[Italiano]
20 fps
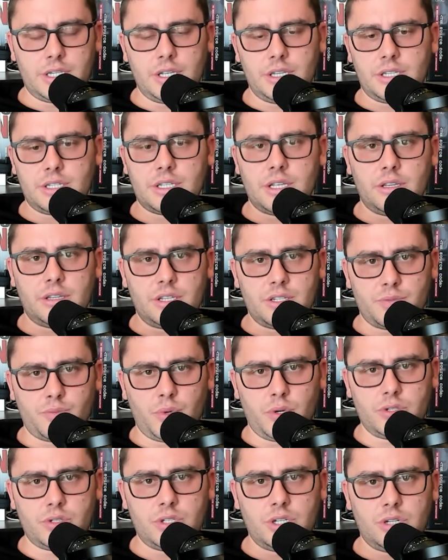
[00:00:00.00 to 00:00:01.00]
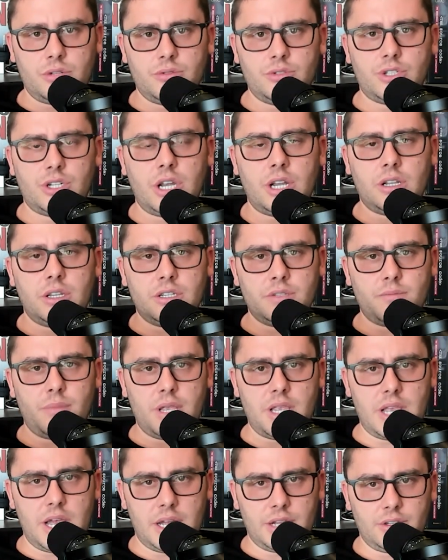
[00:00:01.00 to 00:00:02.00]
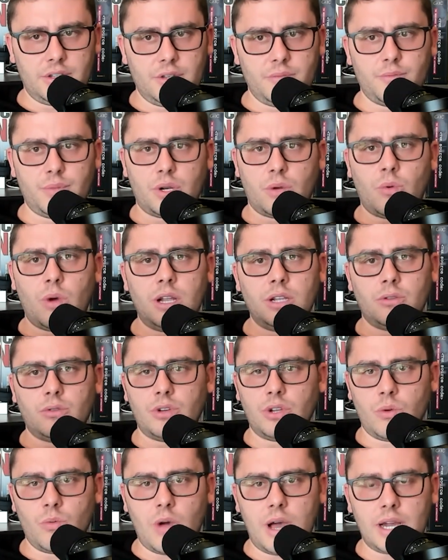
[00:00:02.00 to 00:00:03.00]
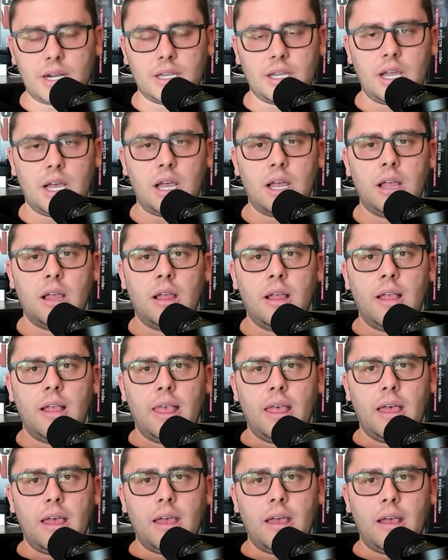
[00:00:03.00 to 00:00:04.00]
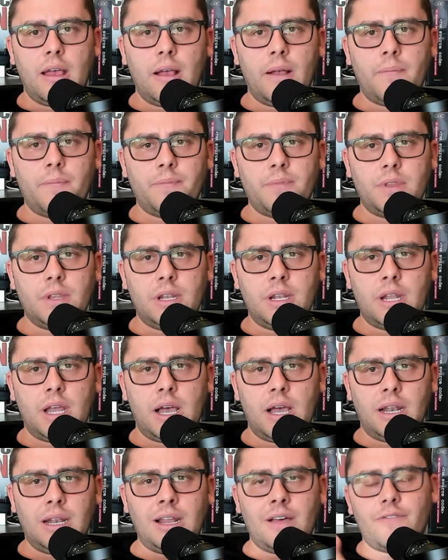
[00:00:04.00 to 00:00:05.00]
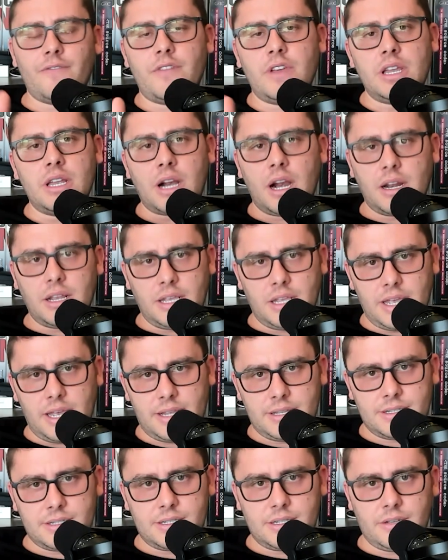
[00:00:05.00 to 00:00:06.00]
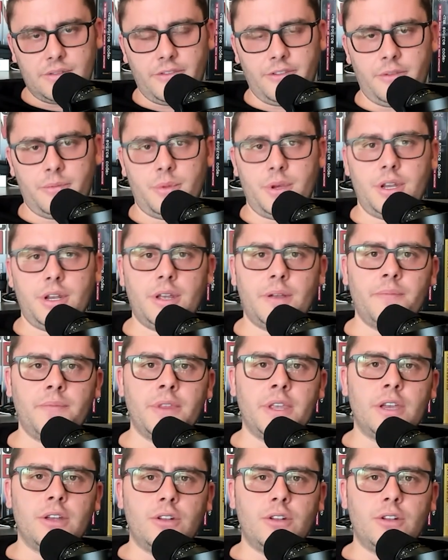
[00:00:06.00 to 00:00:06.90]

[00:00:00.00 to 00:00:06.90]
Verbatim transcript: Siete stati esposti ai concetti sbagliati per quanto riguarda eh, la, la, vera ricchezza, ebbene,